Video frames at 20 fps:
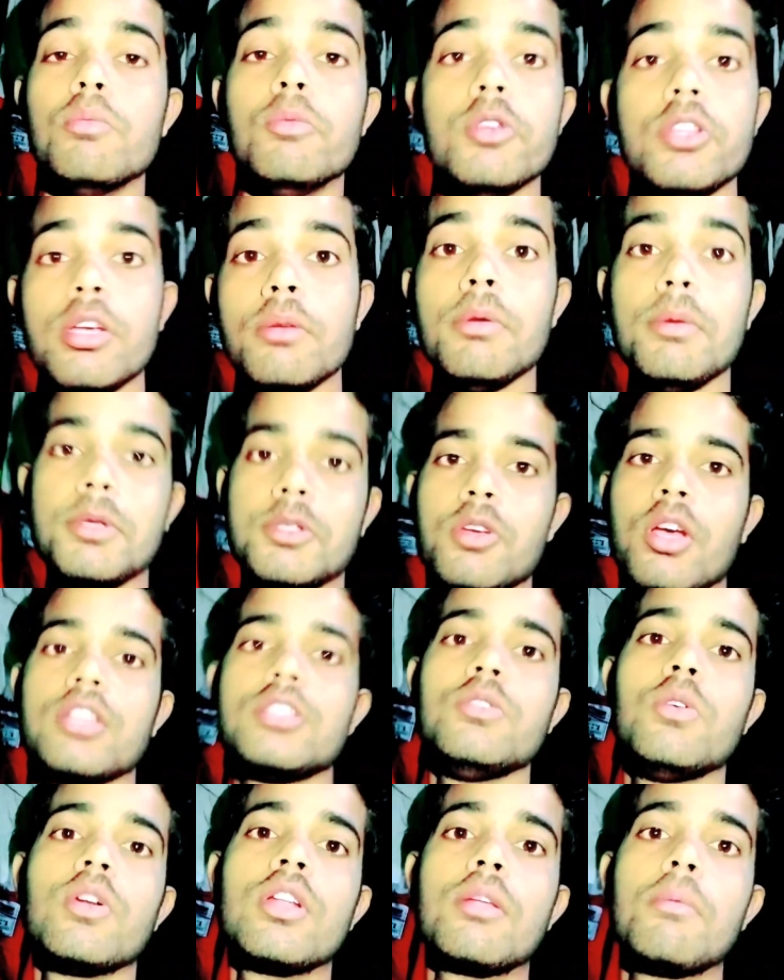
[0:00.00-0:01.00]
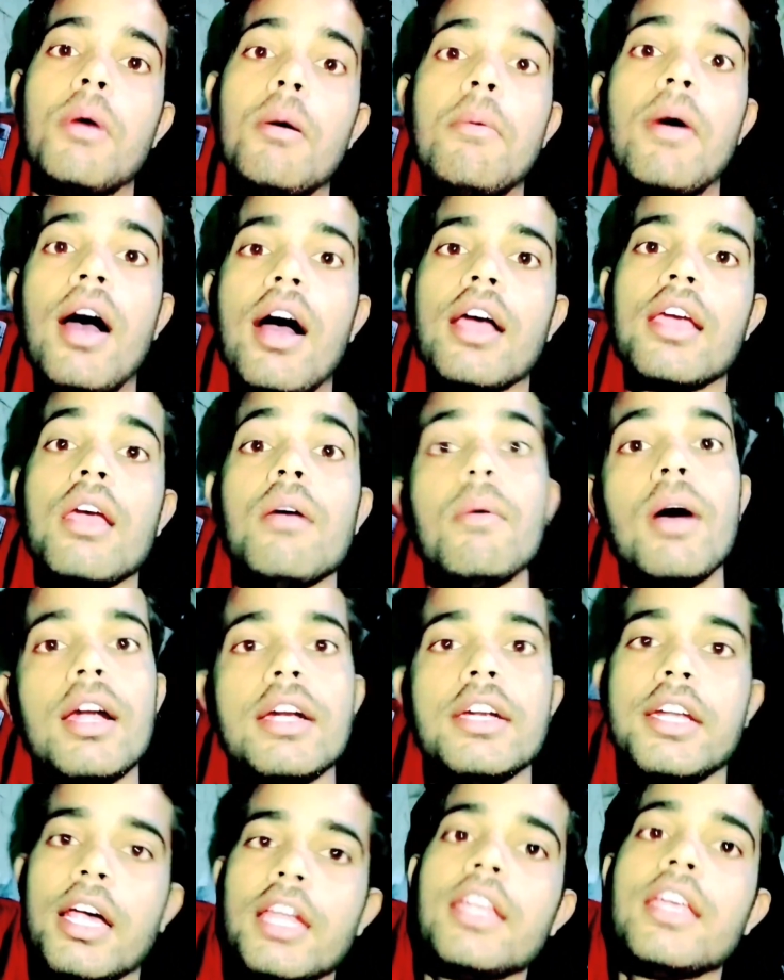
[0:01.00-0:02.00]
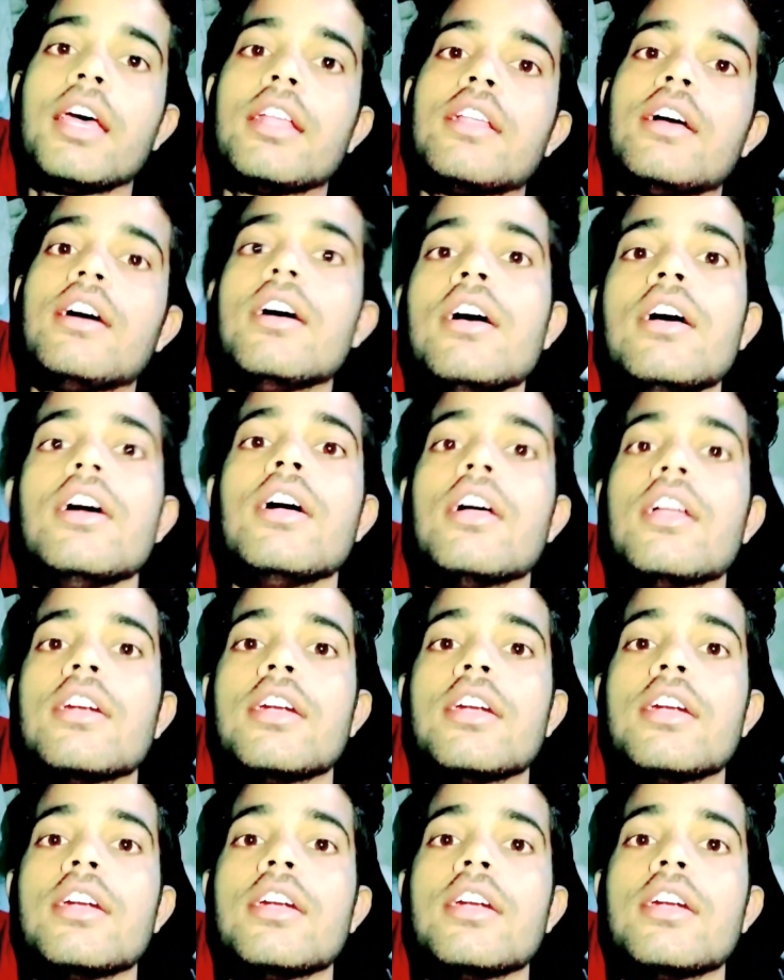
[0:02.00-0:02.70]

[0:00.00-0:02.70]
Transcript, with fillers: तो मुझे भी विश्वास नहीं हो रहा था मैं वहाँ गया वहाँ डर गया था